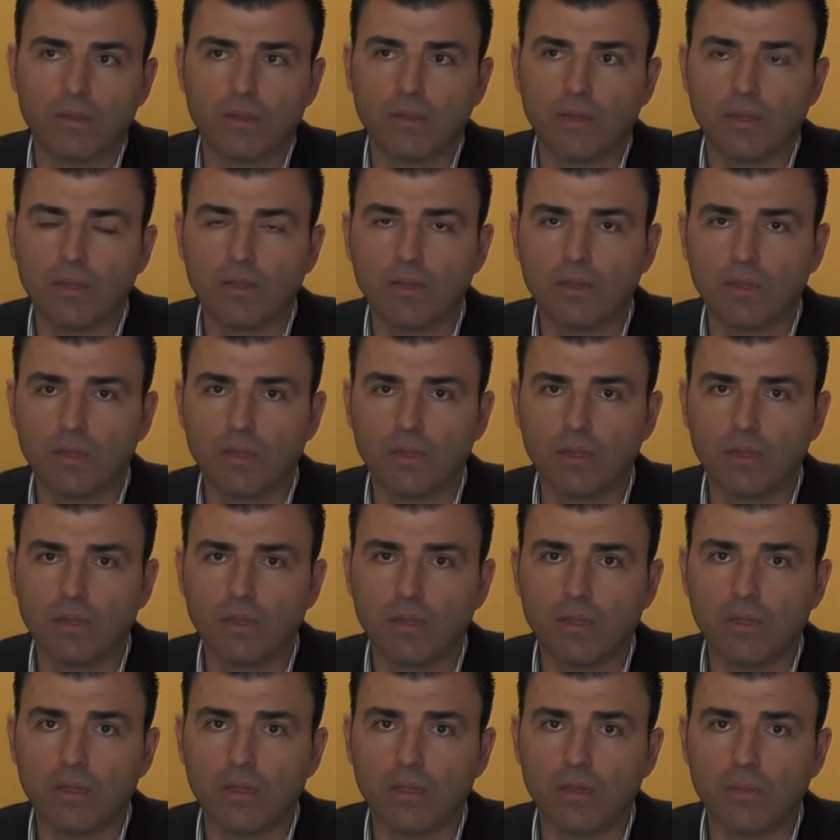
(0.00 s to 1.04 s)
de
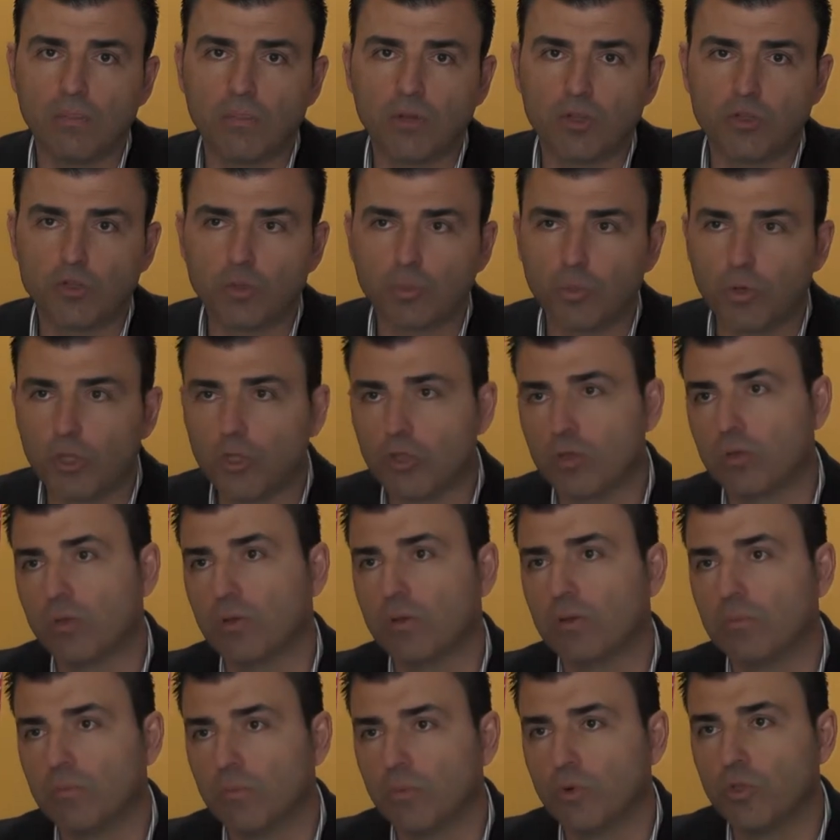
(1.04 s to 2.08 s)
este
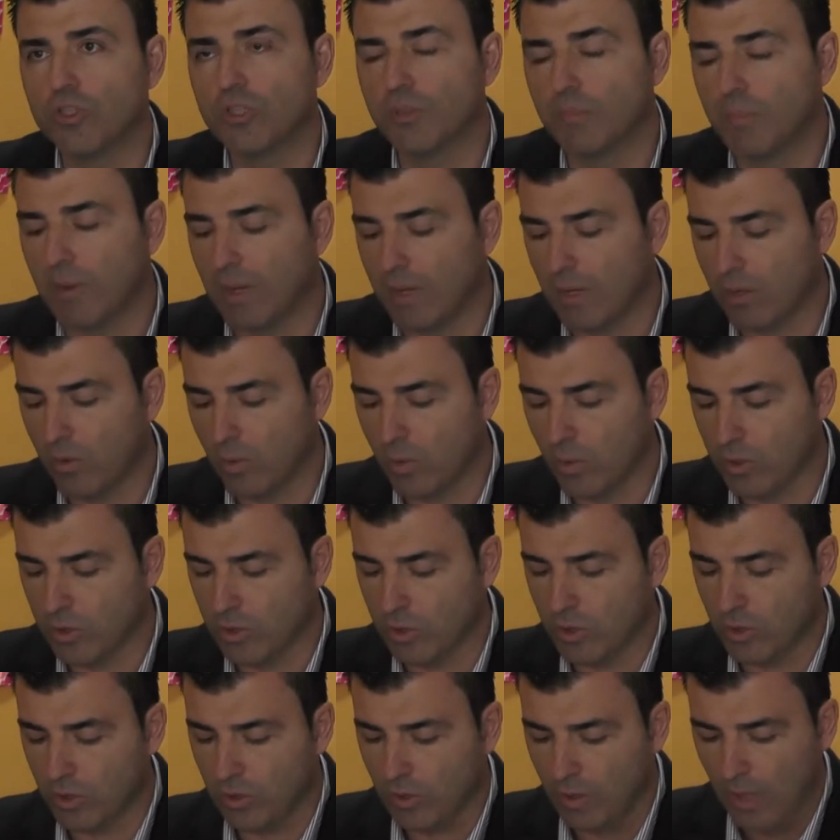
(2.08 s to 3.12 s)
presupuesto municipal en
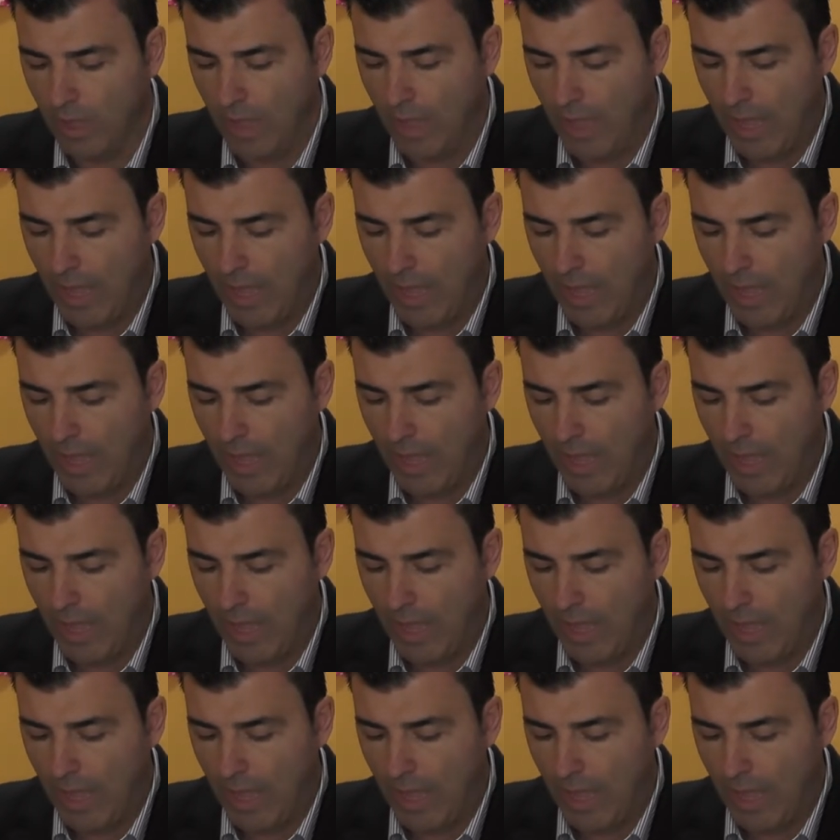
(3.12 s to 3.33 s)
cuanto